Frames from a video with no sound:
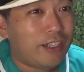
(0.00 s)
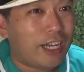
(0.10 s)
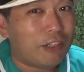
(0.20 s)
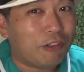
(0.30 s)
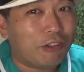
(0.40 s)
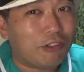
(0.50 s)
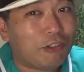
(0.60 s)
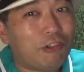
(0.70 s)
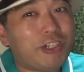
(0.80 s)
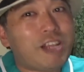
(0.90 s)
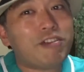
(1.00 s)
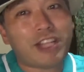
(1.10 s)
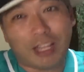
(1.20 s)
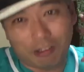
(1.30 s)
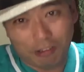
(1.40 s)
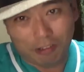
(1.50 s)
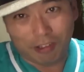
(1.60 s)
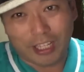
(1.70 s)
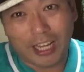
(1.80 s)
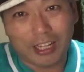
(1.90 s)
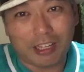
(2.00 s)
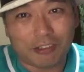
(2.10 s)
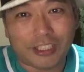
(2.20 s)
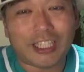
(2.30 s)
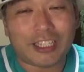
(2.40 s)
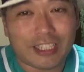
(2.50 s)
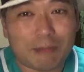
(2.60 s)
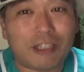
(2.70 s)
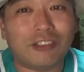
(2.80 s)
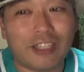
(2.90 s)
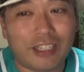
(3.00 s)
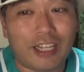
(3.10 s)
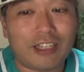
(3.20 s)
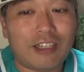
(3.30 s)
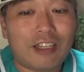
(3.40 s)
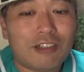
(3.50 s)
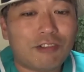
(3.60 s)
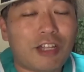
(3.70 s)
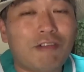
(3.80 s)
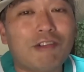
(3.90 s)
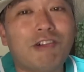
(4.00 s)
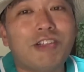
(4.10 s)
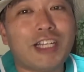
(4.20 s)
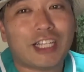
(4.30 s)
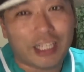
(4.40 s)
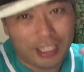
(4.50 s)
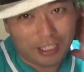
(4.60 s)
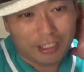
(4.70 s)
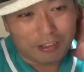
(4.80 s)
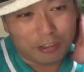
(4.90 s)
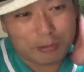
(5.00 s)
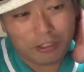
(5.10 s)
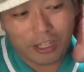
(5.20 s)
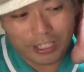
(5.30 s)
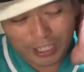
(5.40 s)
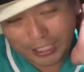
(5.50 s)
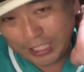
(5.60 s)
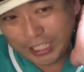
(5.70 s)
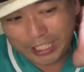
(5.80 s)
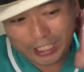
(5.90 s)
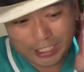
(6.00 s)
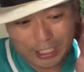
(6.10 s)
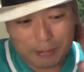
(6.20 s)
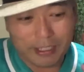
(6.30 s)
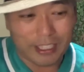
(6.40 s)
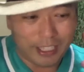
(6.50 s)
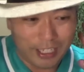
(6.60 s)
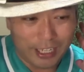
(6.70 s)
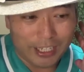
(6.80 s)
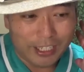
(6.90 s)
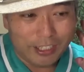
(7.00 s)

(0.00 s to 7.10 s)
あの、氷をね、こう、か売ってたんで300円で、それをこうなんかね、首とかに当てたりなんかして待ってたら、